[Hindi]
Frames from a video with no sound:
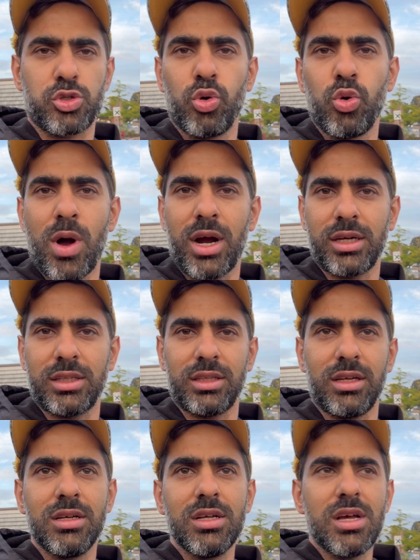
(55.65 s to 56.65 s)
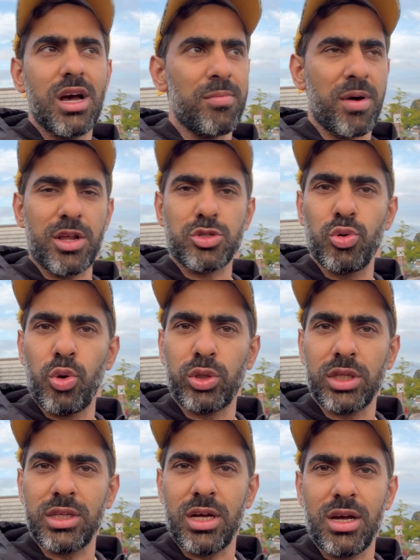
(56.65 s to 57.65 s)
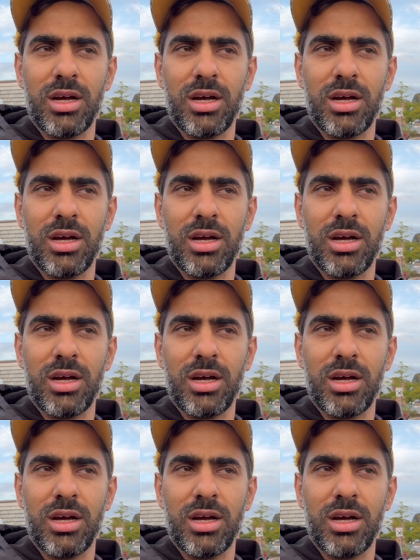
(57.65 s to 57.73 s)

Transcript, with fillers: स्कूल हुआ करता था हमारा स्कूल होता था